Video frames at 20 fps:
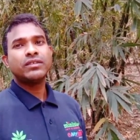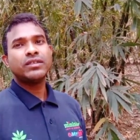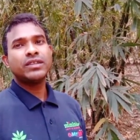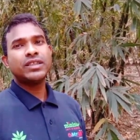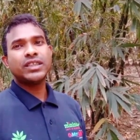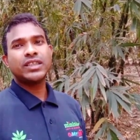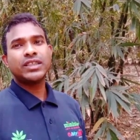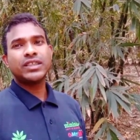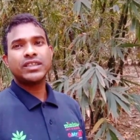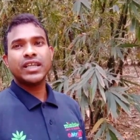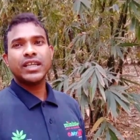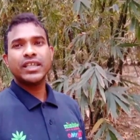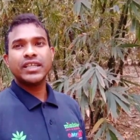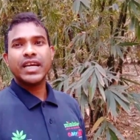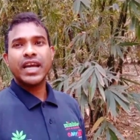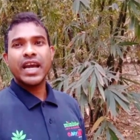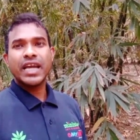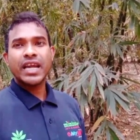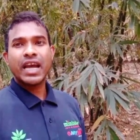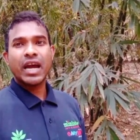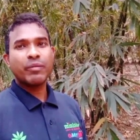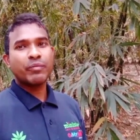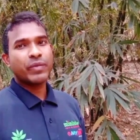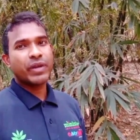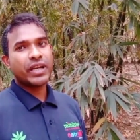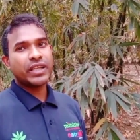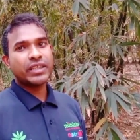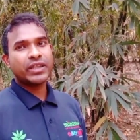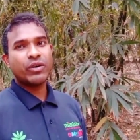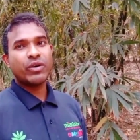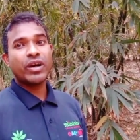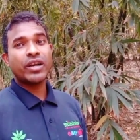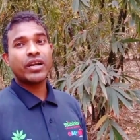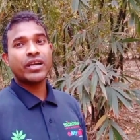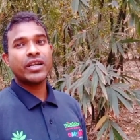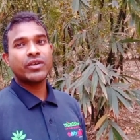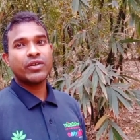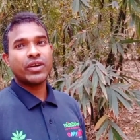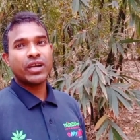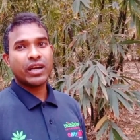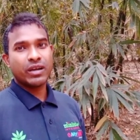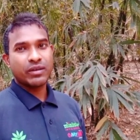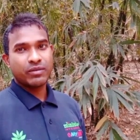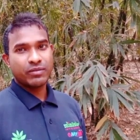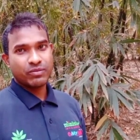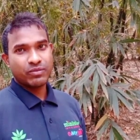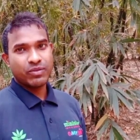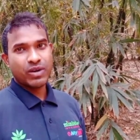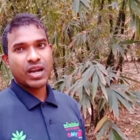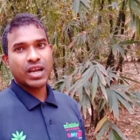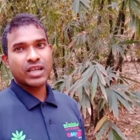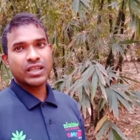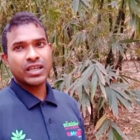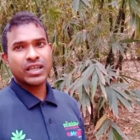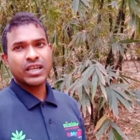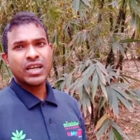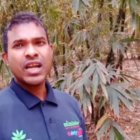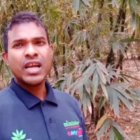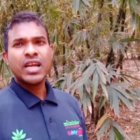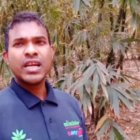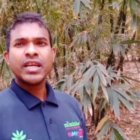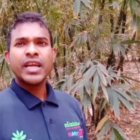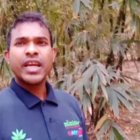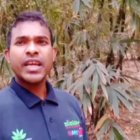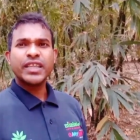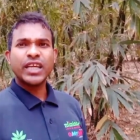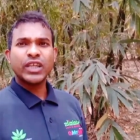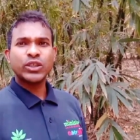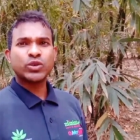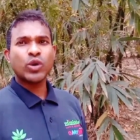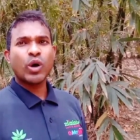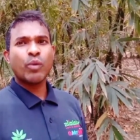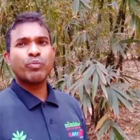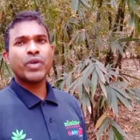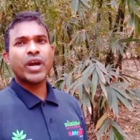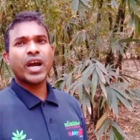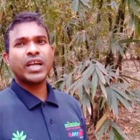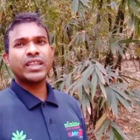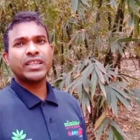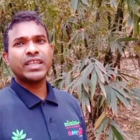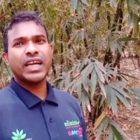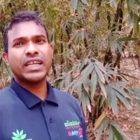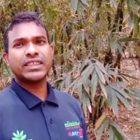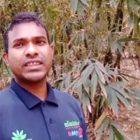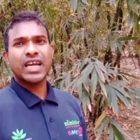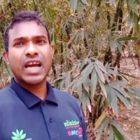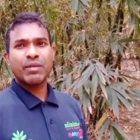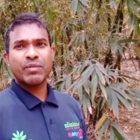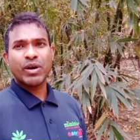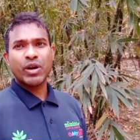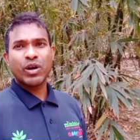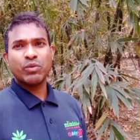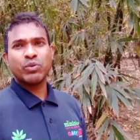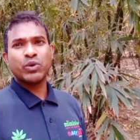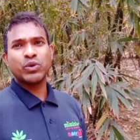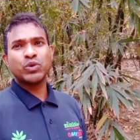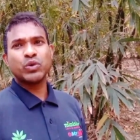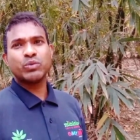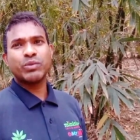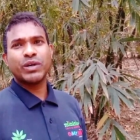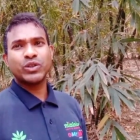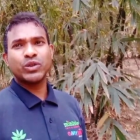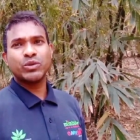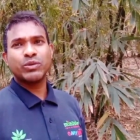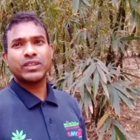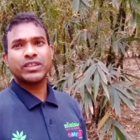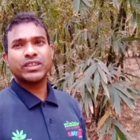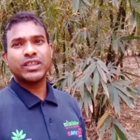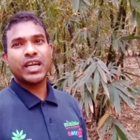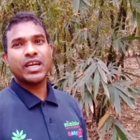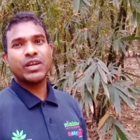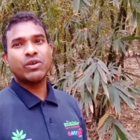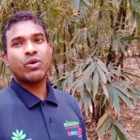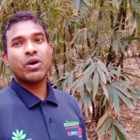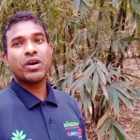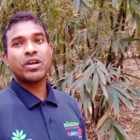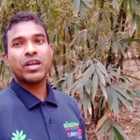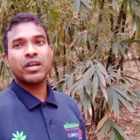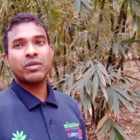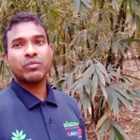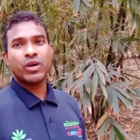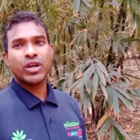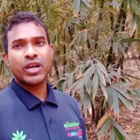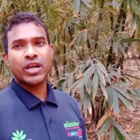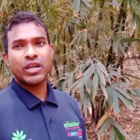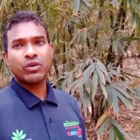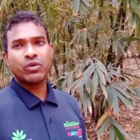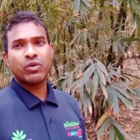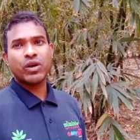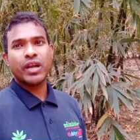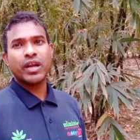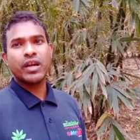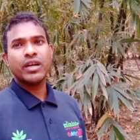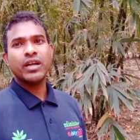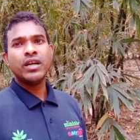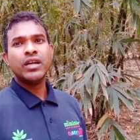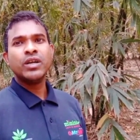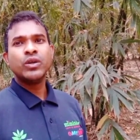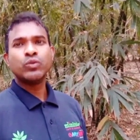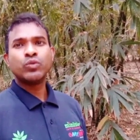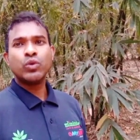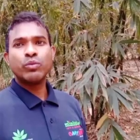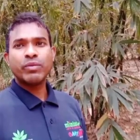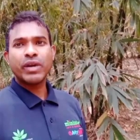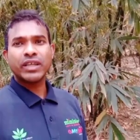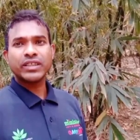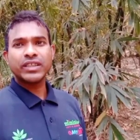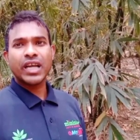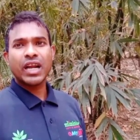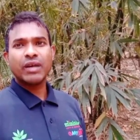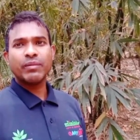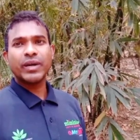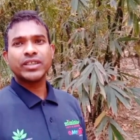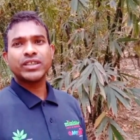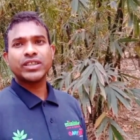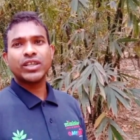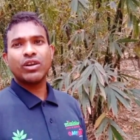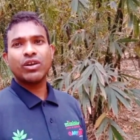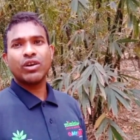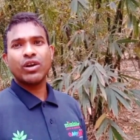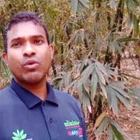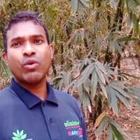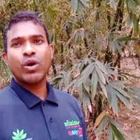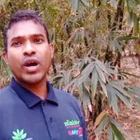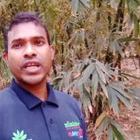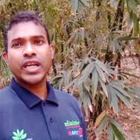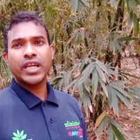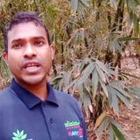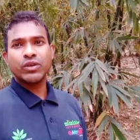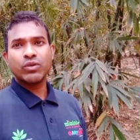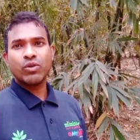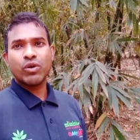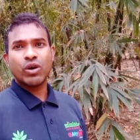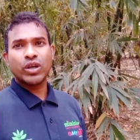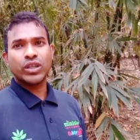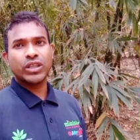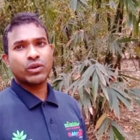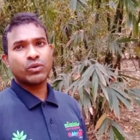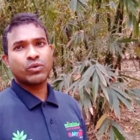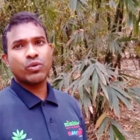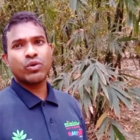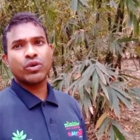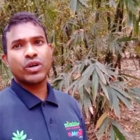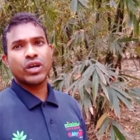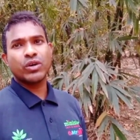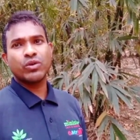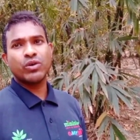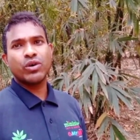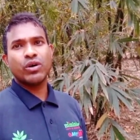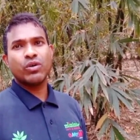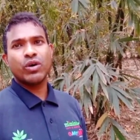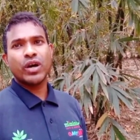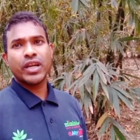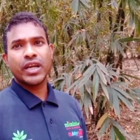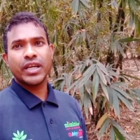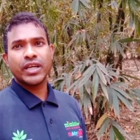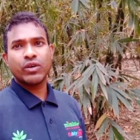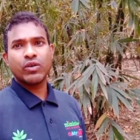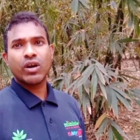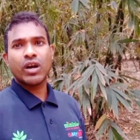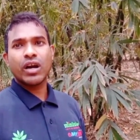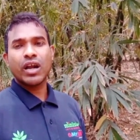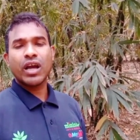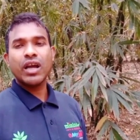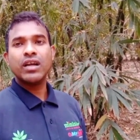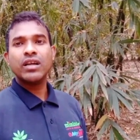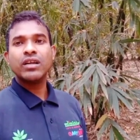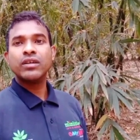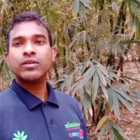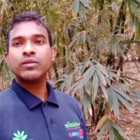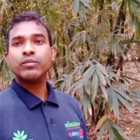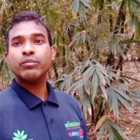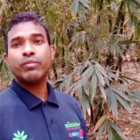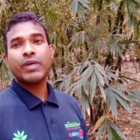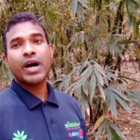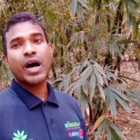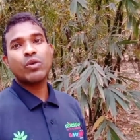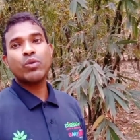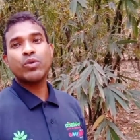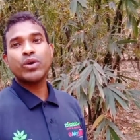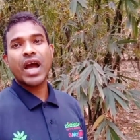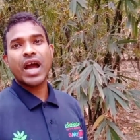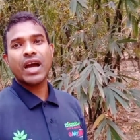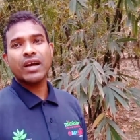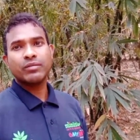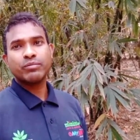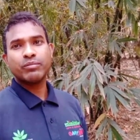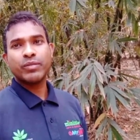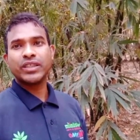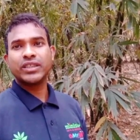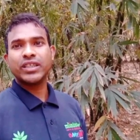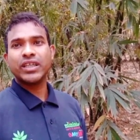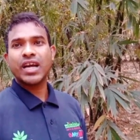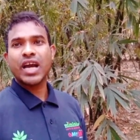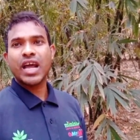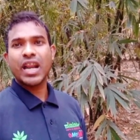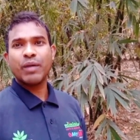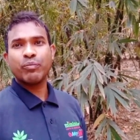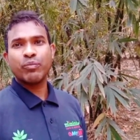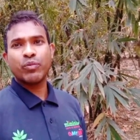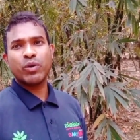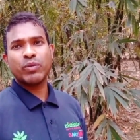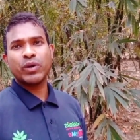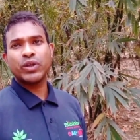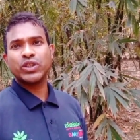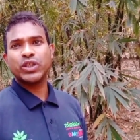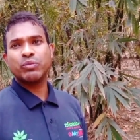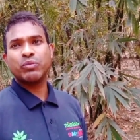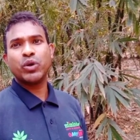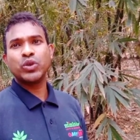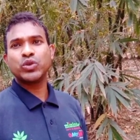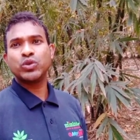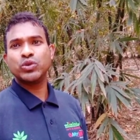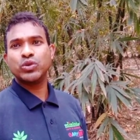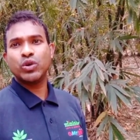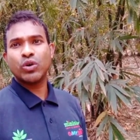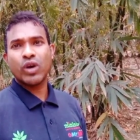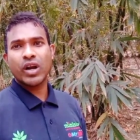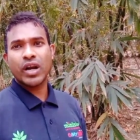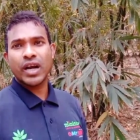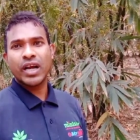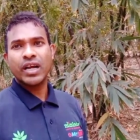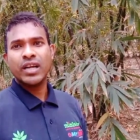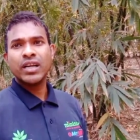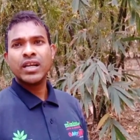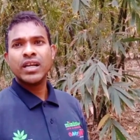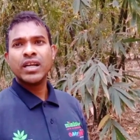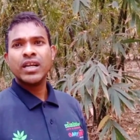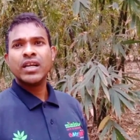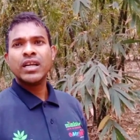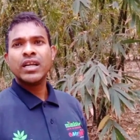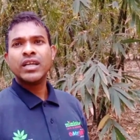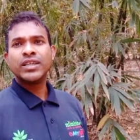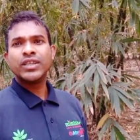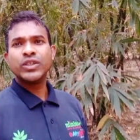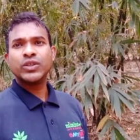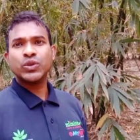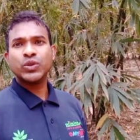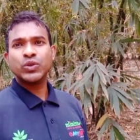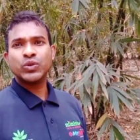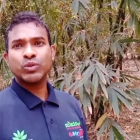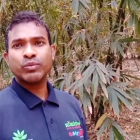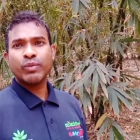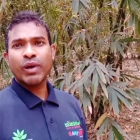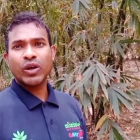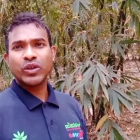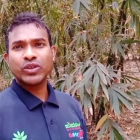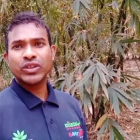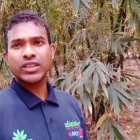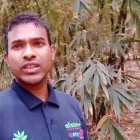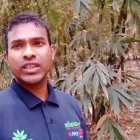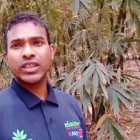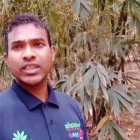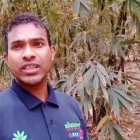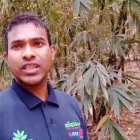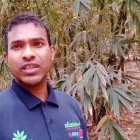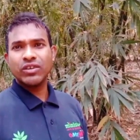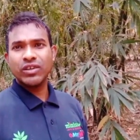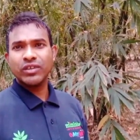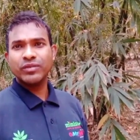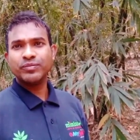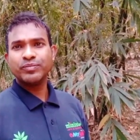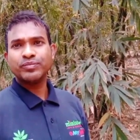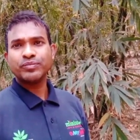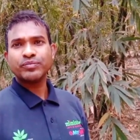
জিনিসটা নিয়ে আইরে আপনার এনে হয়রানি করে ফালাই দেয় এইটা সব জায়গাতে আছে আমারও বন্ধু বান্ধব আছে খালি হয়রানি ময়রানি করে তোমরা যারা মানুষের লোকে হয়রানি করো এটা করো না গো হয়রানি করাটা ভালো না মানুষের খারাপ কো মানুষের পছন্দ করে না কিছু কিছু মানুষ আছে কি জানুন